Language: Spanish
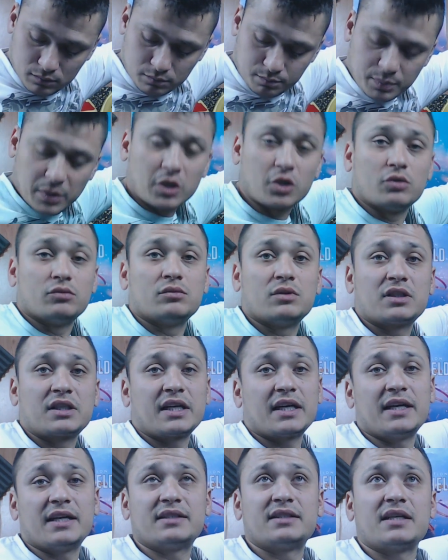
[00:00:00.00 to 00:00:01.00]
Perdón, es
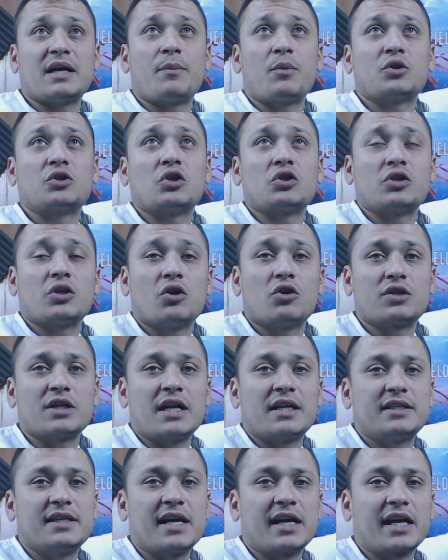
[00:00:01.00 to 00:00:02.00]
que se ha puesto celosa la silla